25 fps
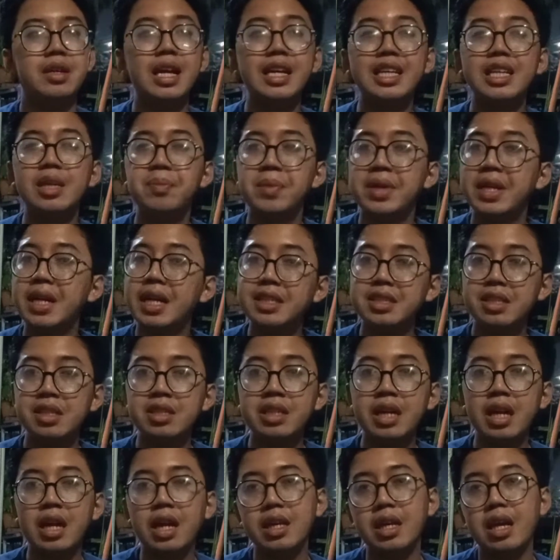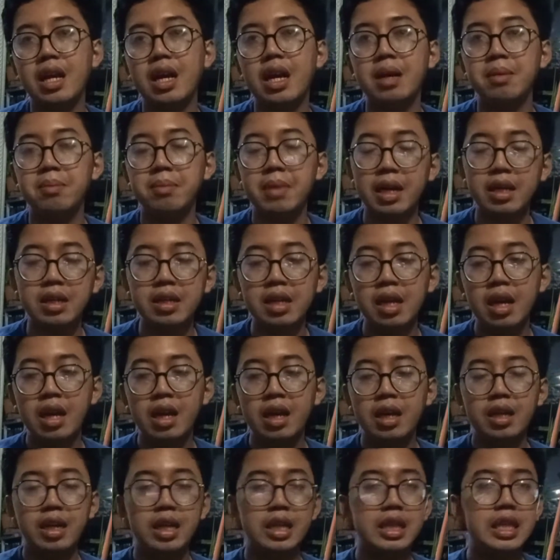Nah, gimana sih cara yang aman
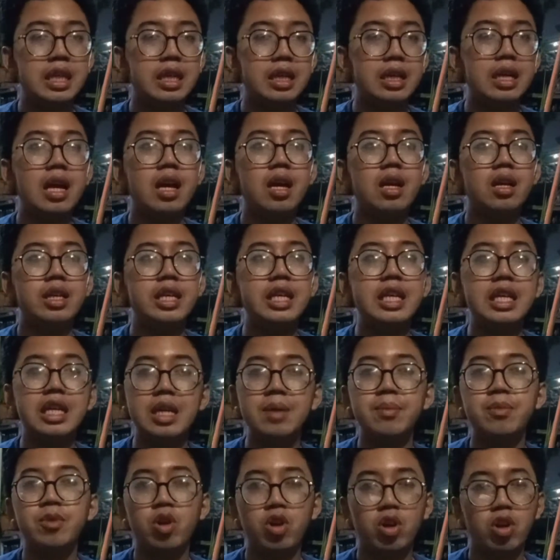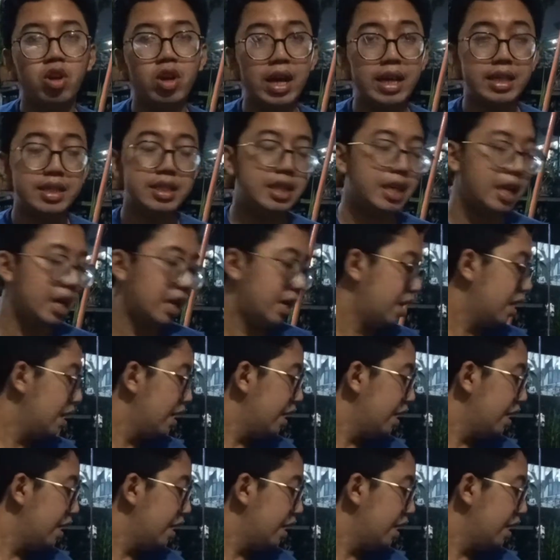ketika ngirim kolokasia? Ya?